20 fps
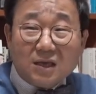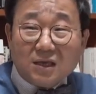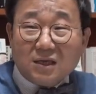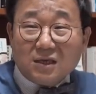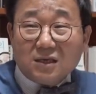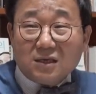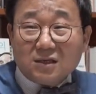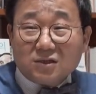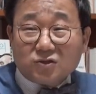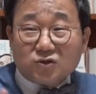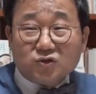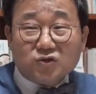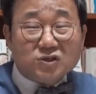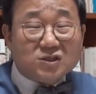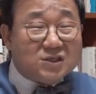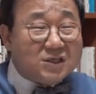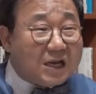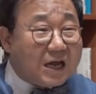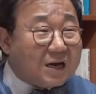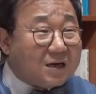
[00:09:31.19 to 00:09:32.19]
이
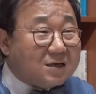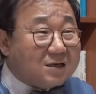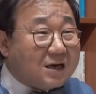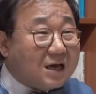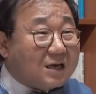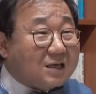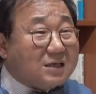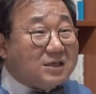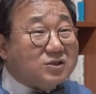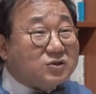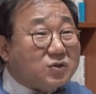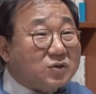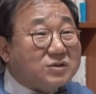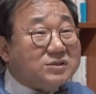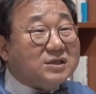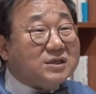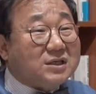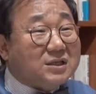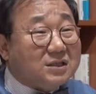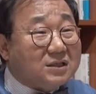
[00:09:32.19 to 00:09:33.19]
순진하거나
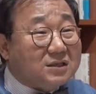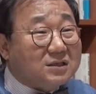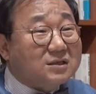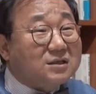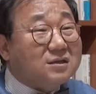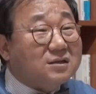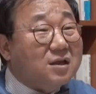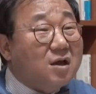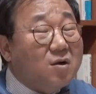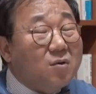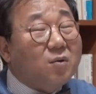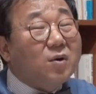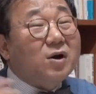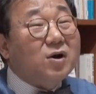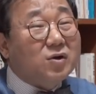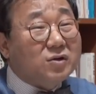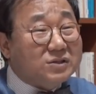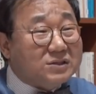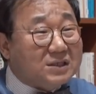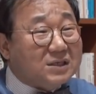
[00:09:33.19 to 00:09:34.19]
기초적인 그런
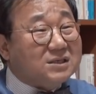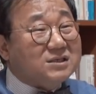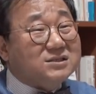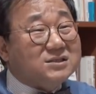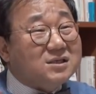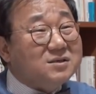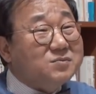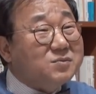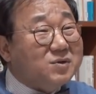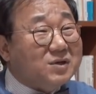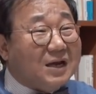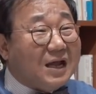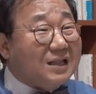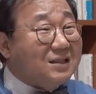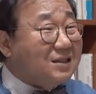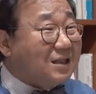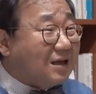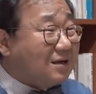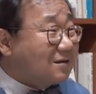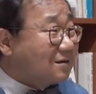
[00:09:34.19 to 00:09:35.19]
원론적인 질문을
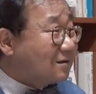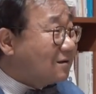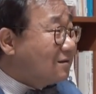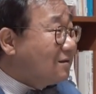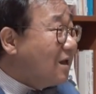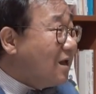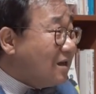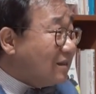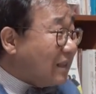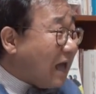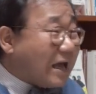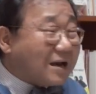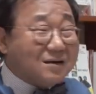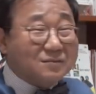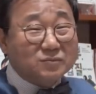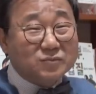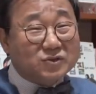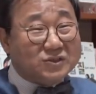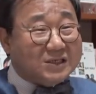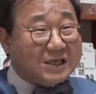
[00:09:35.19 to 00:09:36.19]
한다는 건
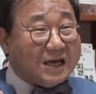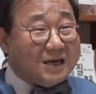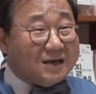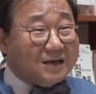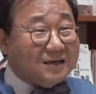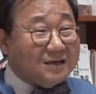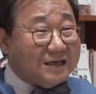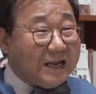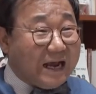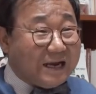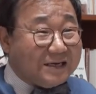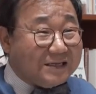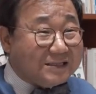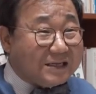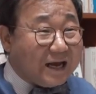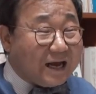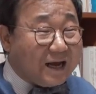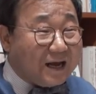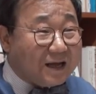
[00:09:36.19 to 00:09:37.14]
나를 무시하는 건 아니냐.